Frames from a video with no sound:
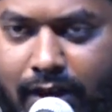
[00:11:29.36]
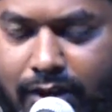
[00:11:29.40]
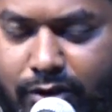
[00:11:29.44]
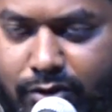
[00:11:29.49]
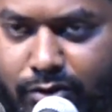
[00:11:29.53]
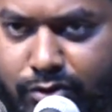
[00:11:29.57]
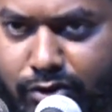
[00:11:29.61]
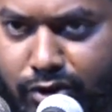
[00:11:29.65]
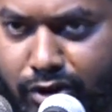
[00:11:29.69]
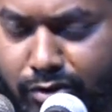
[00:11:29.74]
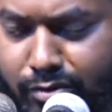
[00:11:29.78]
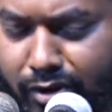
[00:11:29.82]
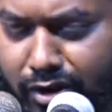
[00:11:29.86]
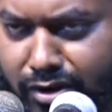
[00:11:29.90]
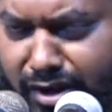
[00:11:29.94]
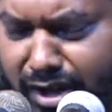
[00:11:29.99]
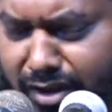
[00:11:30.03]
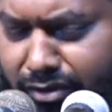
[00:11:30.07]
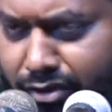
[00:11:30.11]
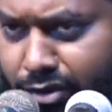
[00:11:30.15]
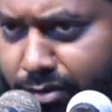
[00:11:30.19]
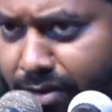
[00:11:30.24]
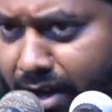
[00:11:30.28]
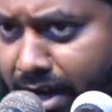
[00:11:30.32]
একটু জোরে বলুন
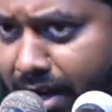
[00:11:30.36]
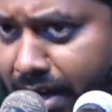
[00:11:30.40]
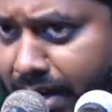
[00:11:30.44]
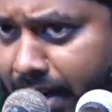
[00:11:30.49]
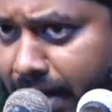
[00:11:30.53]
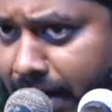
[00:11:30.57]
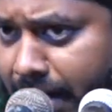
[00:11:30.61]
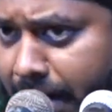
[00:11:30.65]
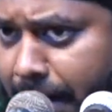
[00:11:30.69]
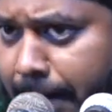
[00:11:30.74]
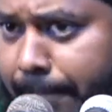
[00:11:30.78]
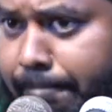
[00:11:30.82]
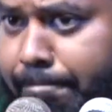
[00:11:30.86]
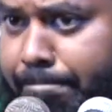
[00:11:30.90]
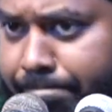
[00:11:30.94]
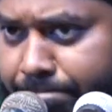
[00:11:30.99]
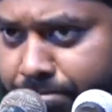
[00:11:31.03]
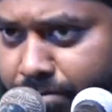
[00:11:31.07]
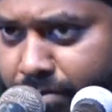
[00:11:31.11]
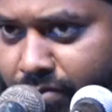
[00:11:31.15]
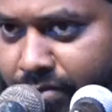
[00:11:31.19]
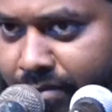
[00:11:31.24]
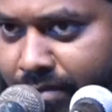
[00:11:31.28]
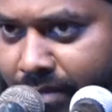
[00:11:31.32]
না সুবহানাল্লাহ
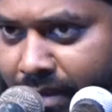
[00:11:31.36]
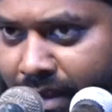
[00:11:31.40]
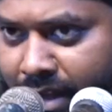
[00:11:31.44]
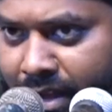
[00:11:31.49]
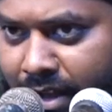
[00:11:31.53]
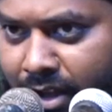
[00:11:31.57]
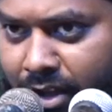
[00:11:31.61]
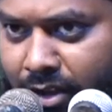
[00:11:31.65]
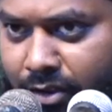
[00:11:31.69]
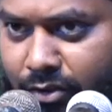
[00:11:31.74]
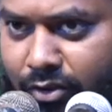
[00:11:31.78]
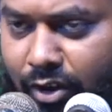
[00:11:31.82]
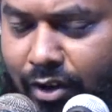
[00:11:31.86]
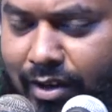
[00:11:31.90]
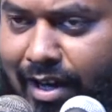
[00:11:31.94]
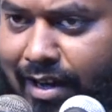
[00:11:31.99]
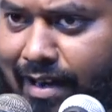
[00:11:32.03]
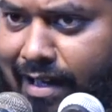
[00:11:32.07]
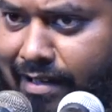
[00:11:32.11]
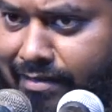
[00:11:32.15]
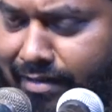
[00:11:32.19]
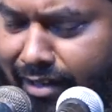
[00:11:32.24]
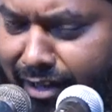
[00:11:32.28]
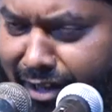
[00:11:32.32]

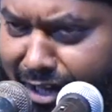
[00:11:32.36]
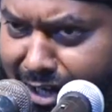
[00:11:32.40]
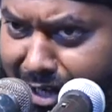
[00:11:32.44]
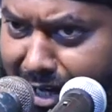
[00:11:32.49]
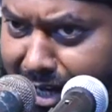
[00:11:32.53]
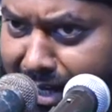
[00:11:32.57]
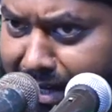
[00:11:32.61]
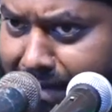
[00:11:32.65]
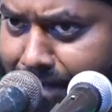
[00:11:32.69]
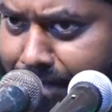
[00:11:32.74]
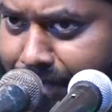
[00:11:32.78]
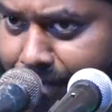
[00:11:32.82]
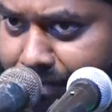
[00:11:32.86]
দরকার আছে না নাই